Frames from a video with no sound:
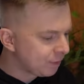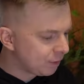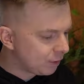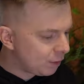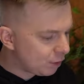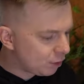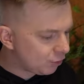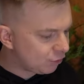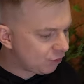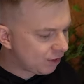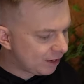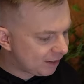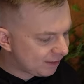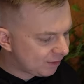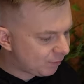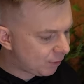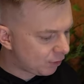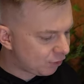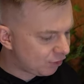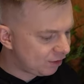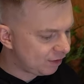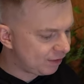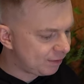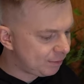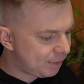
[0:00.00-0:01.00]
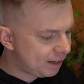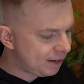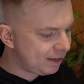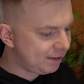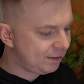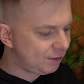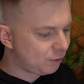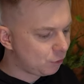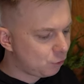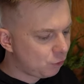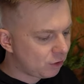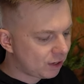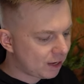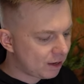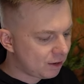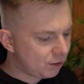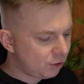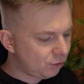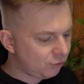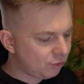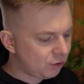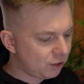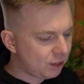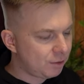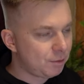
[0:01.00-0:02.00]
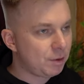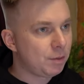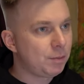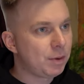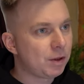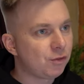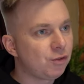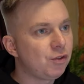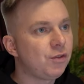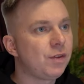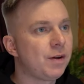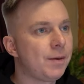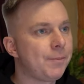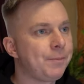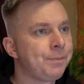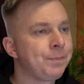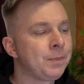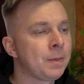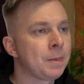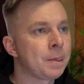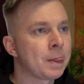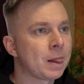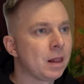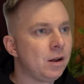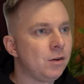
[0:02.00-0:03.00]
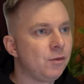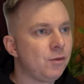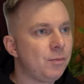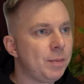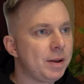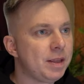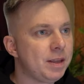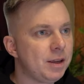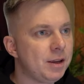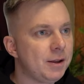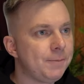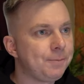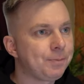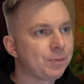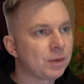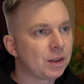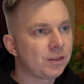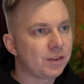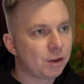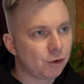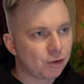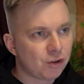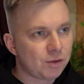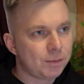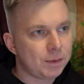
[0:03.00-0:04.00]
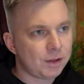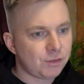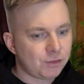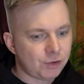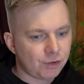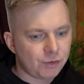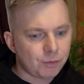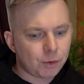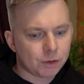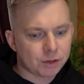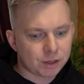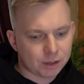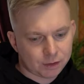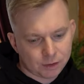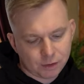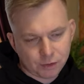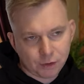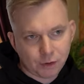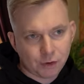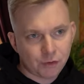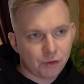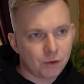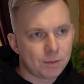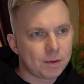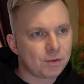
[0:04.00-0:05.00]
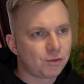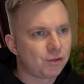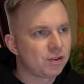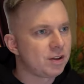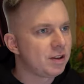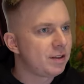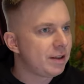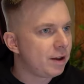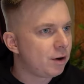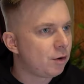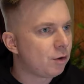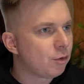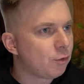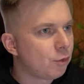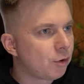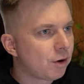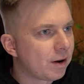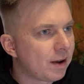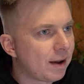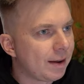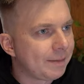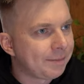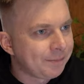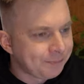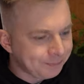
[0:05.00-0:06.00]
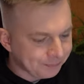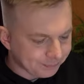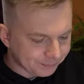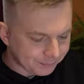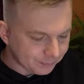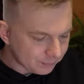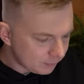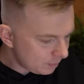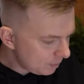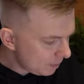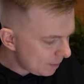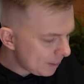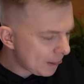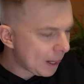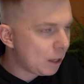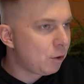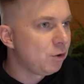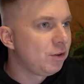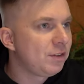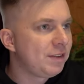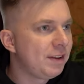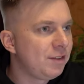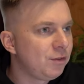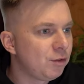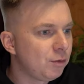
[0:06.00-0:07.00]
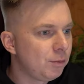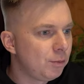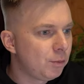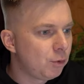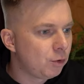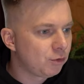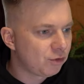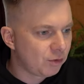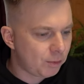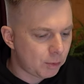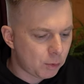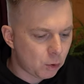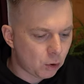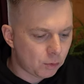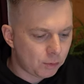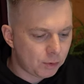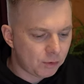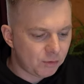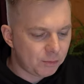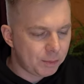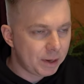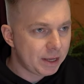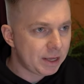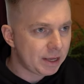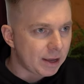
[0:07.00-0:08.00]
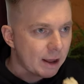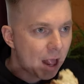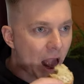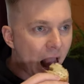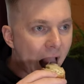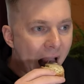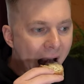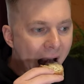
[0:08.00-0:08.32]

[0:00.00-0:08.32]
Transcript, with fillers: Tylko, że jest właśnie smalec z ogórkiem kiszonym i pieczywem w menu za 18 zł, no to rozumiem, że nie dają ogórka. Cały sensu by było, żeby byłoby w menu.